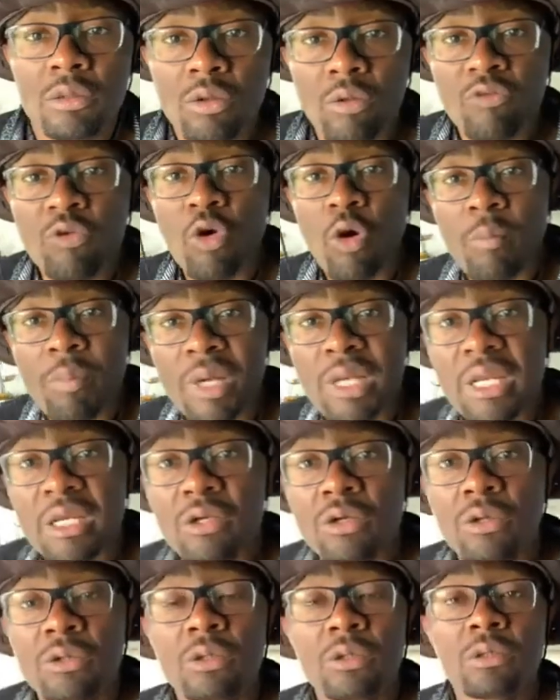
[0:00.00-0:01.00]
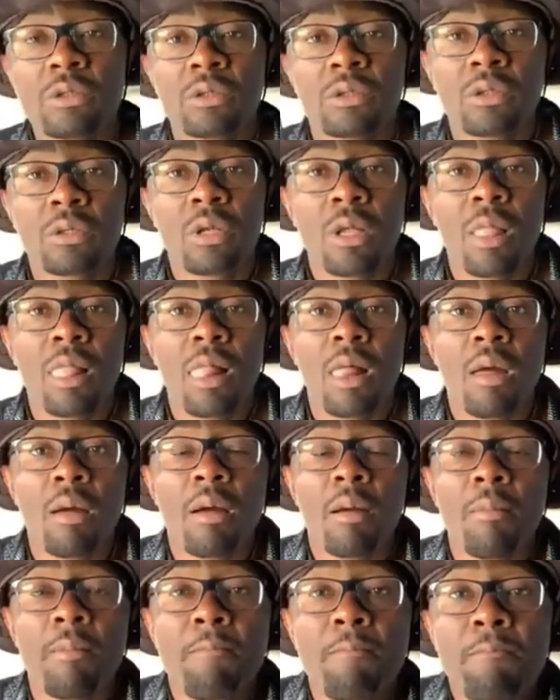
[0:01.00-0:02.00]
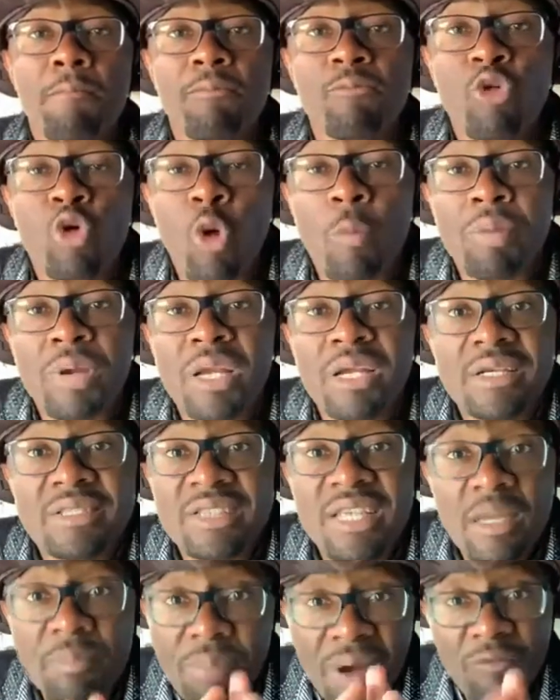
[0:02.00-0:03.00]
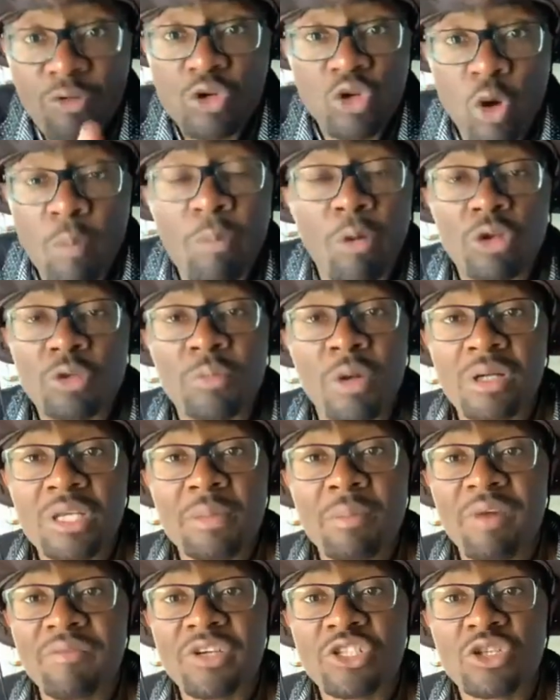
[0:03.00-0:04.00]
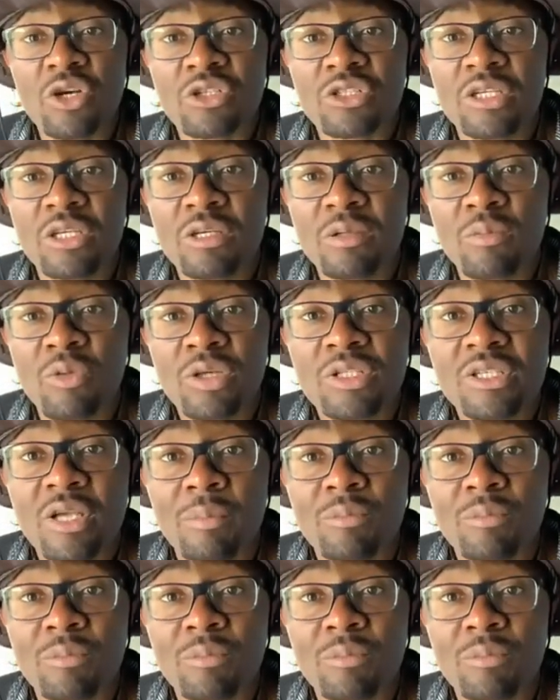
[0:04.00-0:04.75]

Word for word: Donc, vous comprenez que vous comprenez que ce n'est pas votre comportement qui m'a fait changer euh, Maurice